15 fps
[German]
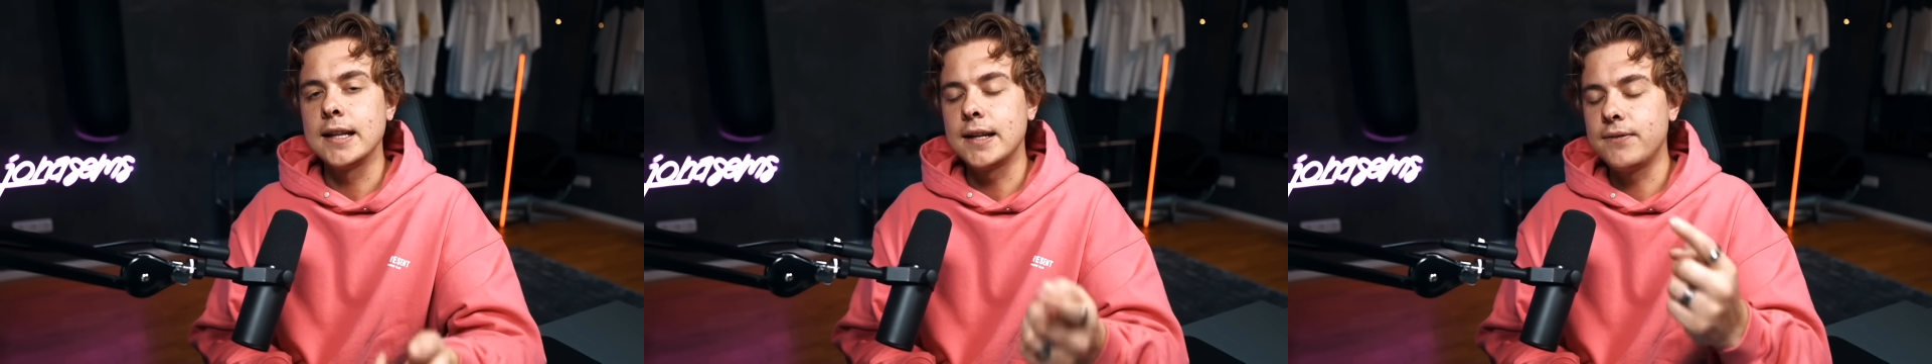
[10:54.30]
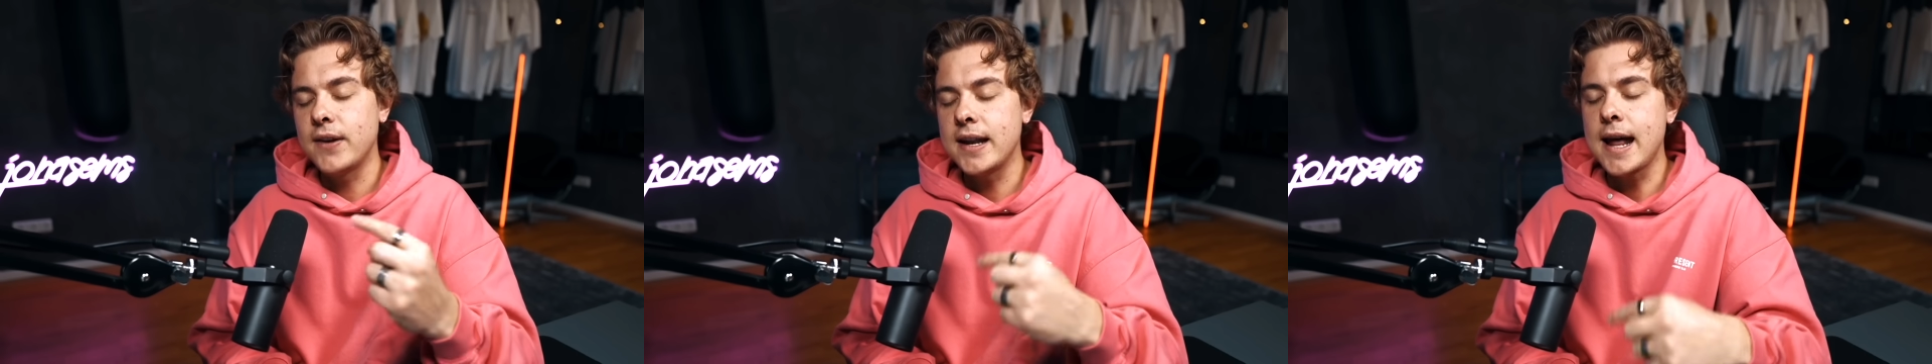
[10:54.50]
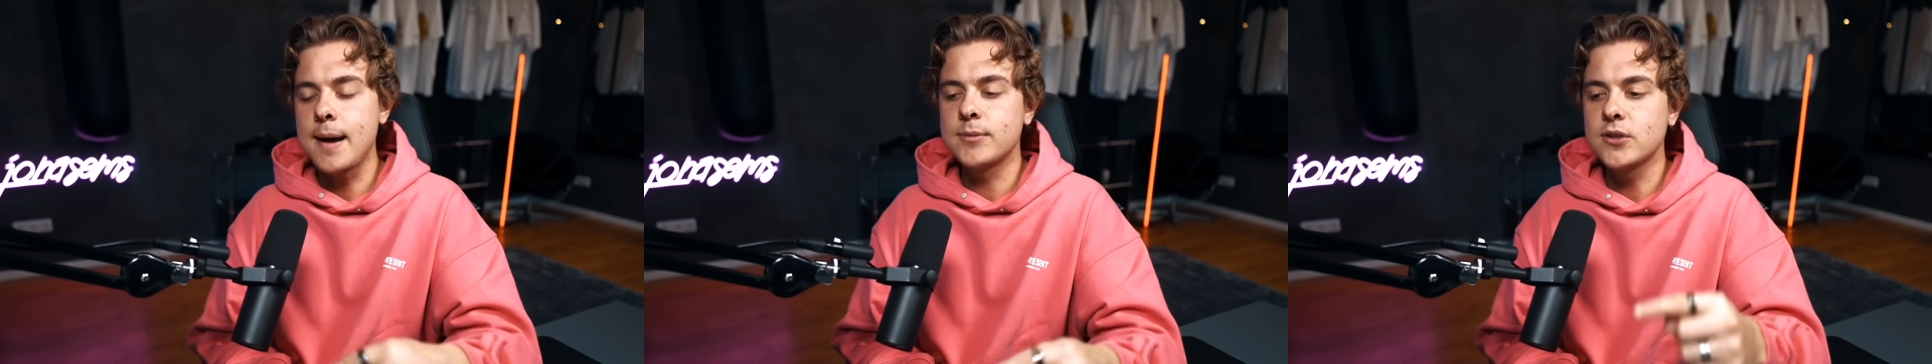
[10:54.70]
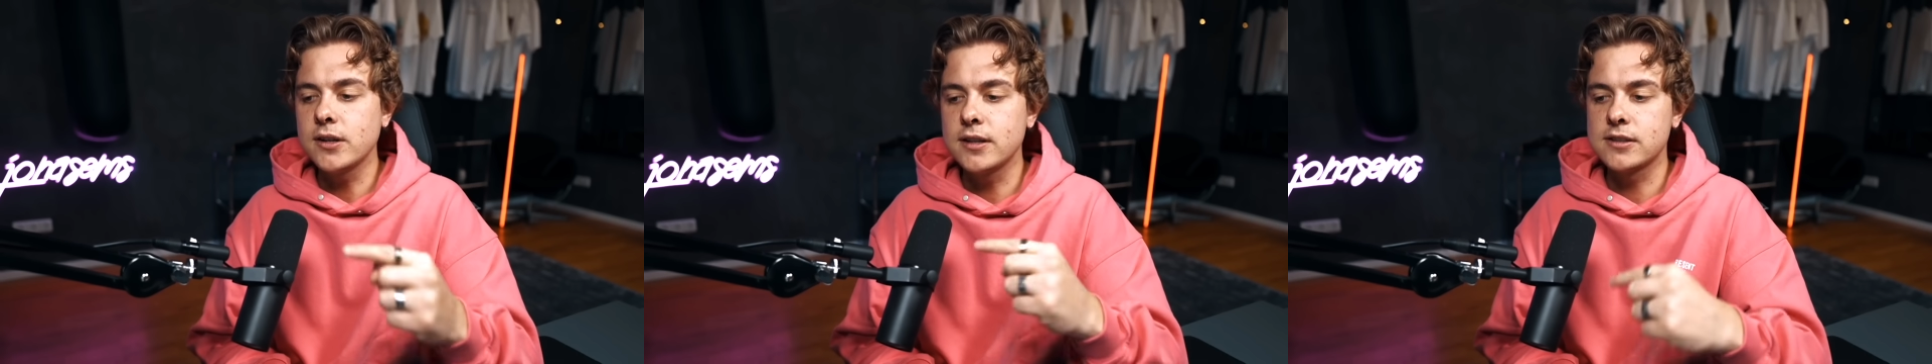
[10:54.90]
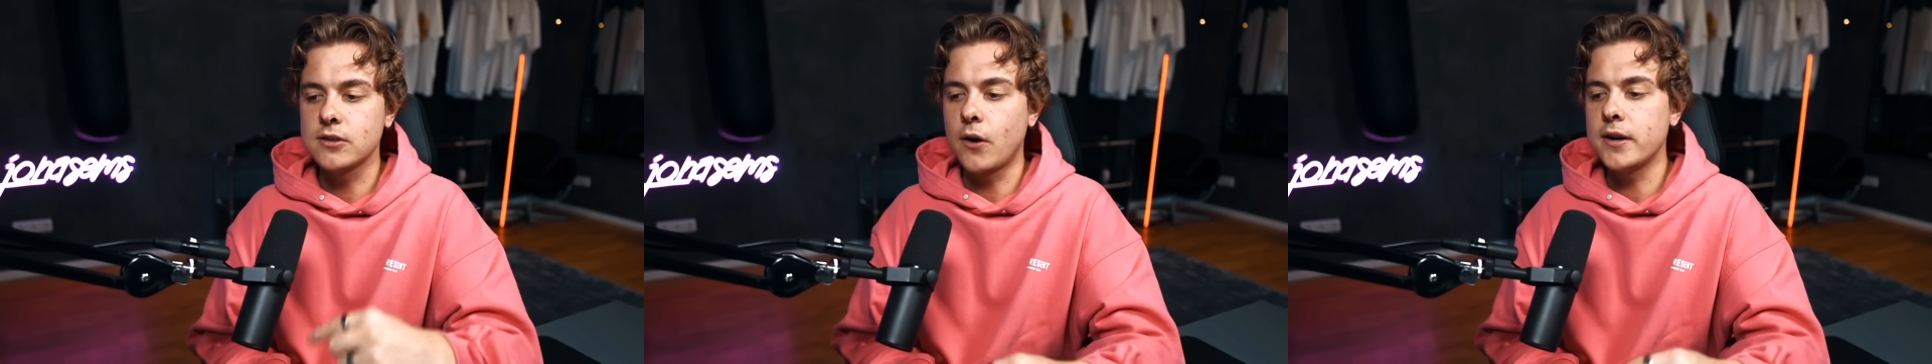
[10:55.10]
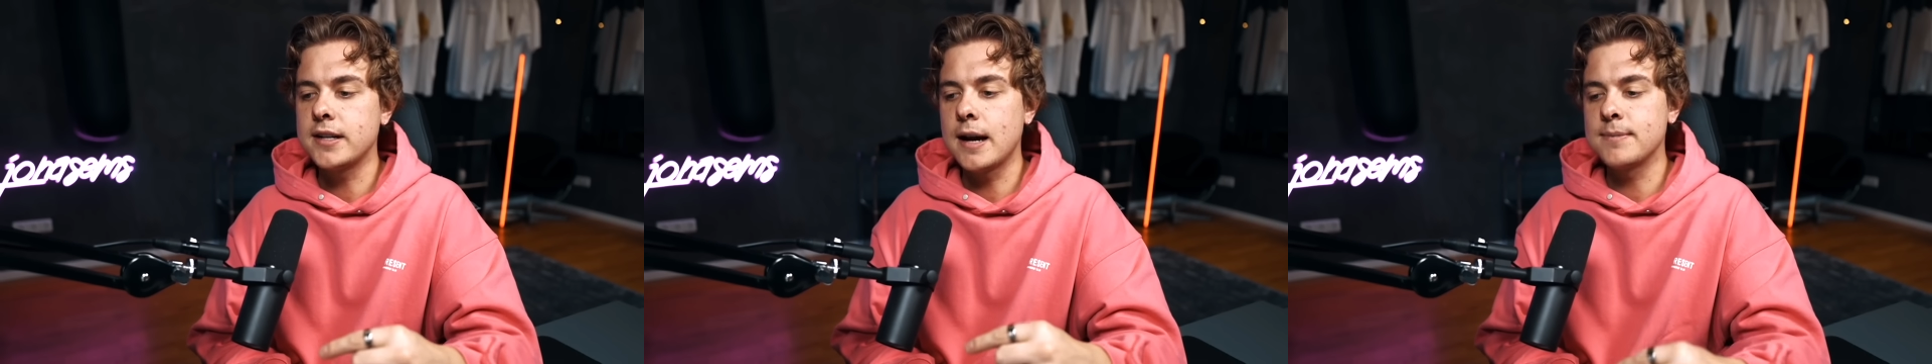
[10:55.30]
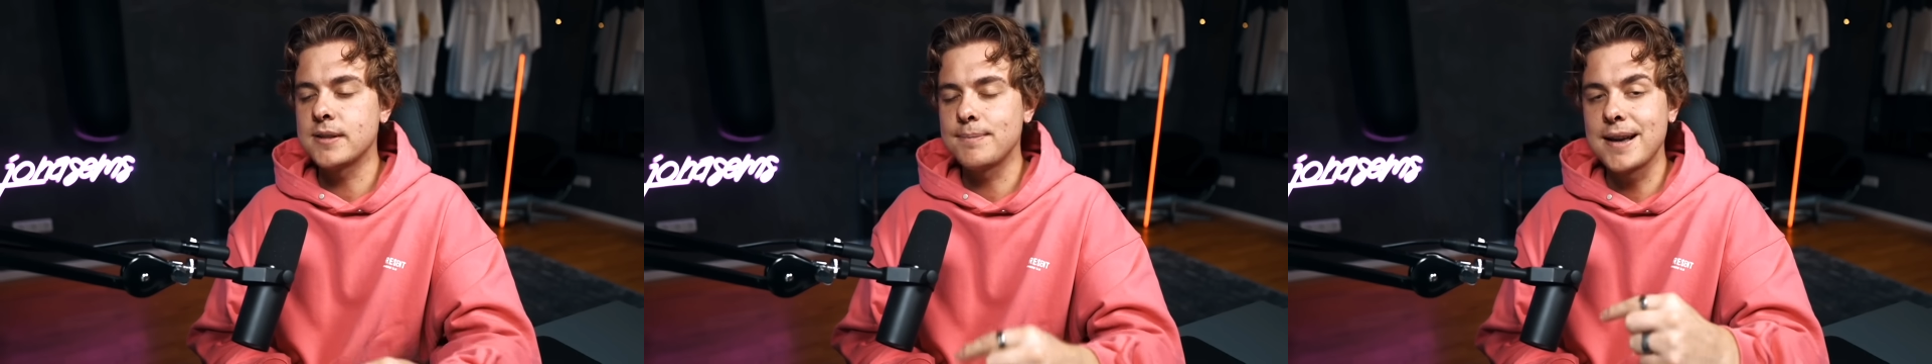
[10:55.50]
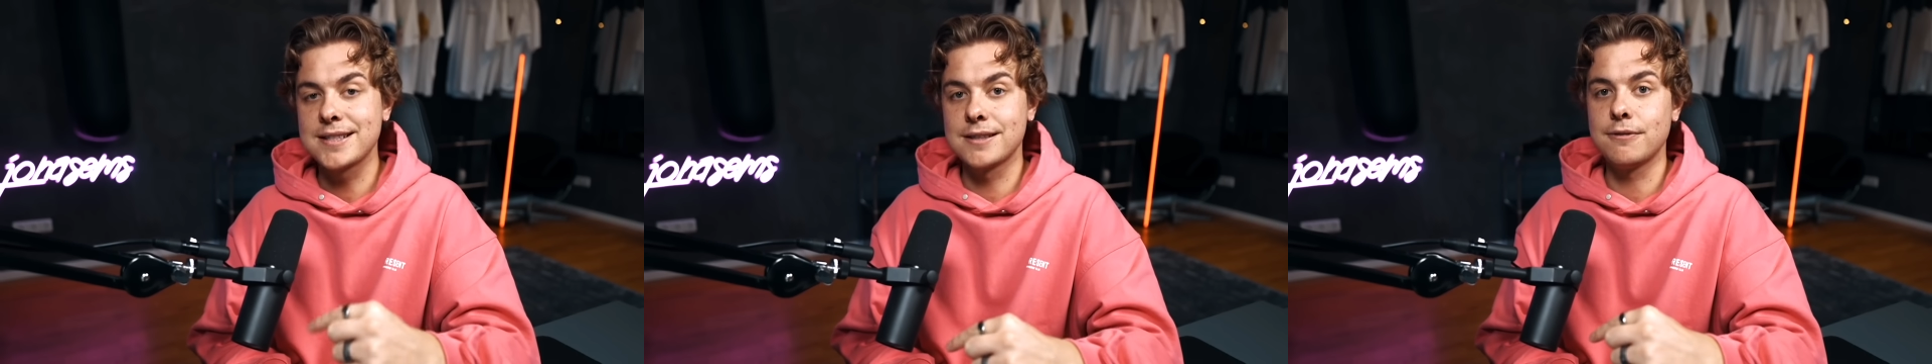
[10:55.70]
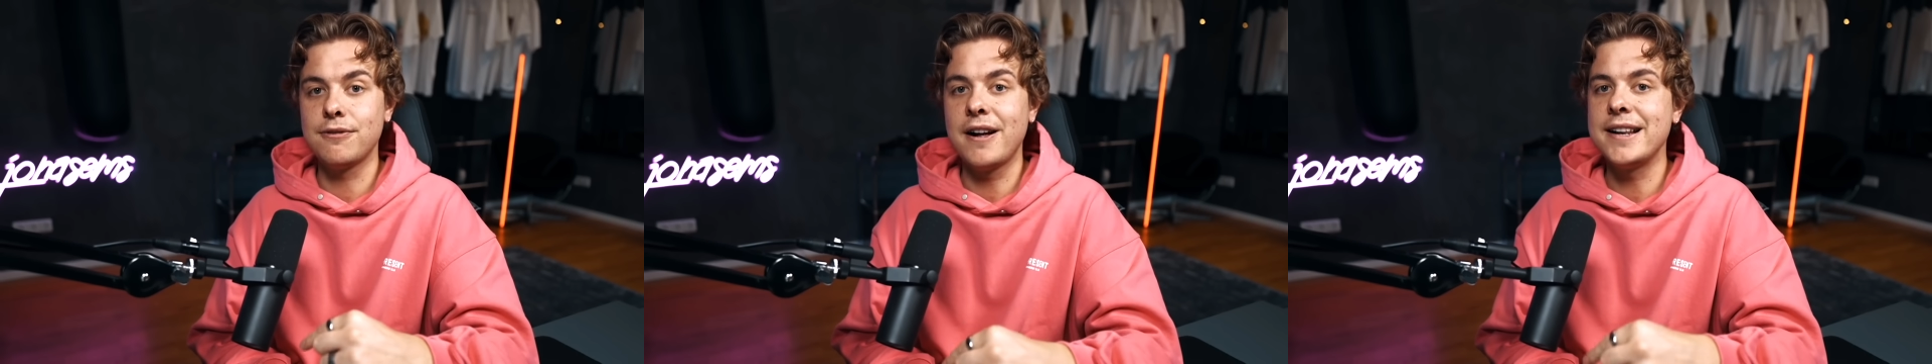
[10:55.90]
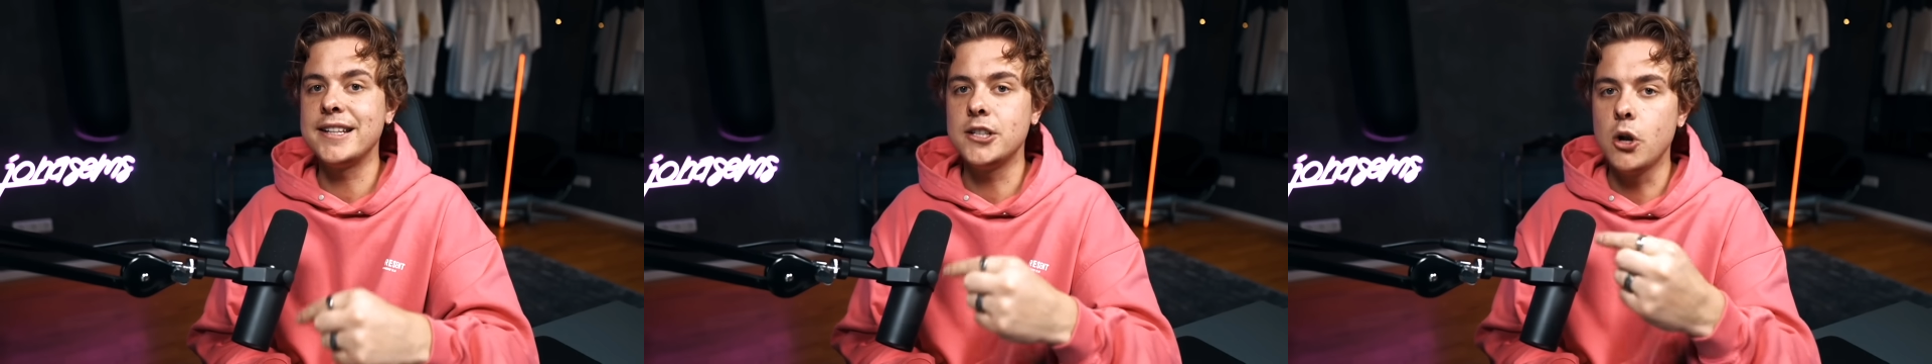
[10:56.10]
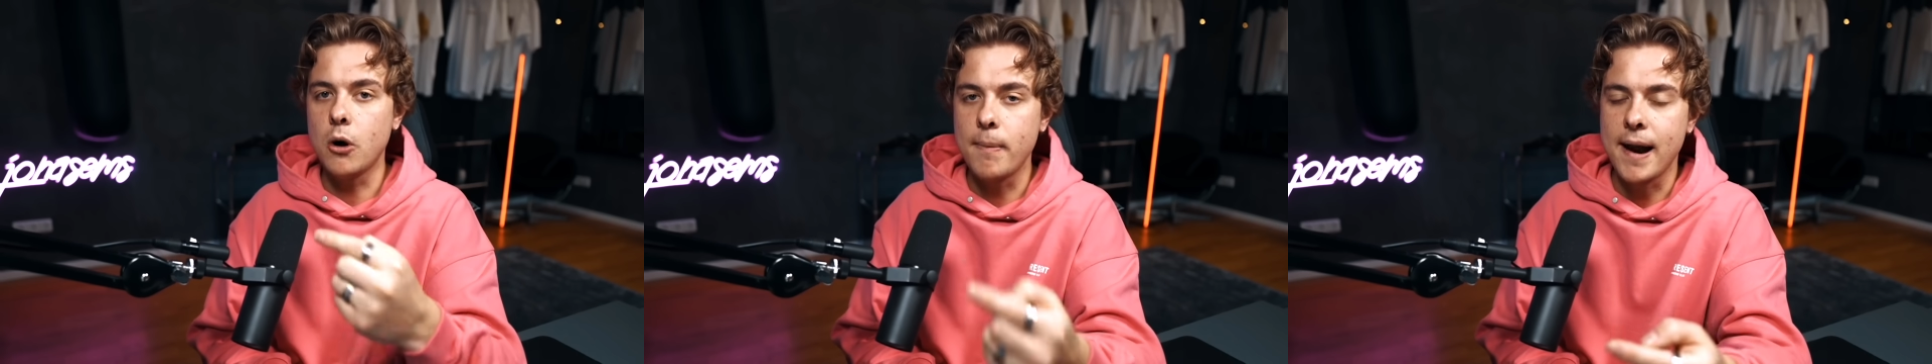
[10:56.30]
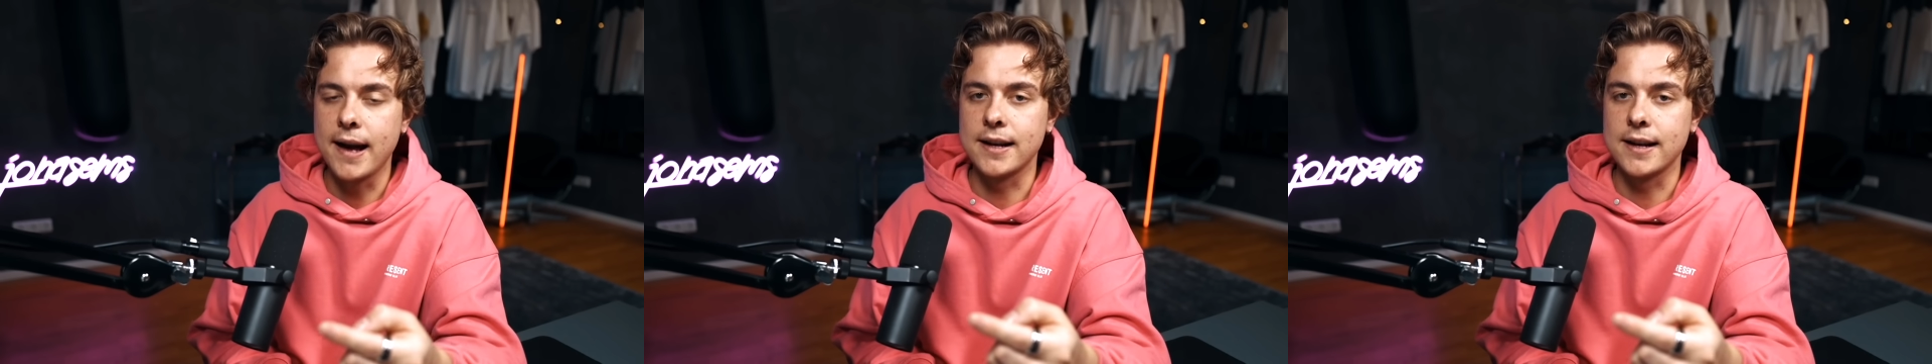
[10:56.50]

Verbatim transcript: dann werden einem solche Storytimes im besten Fall nicht nochmal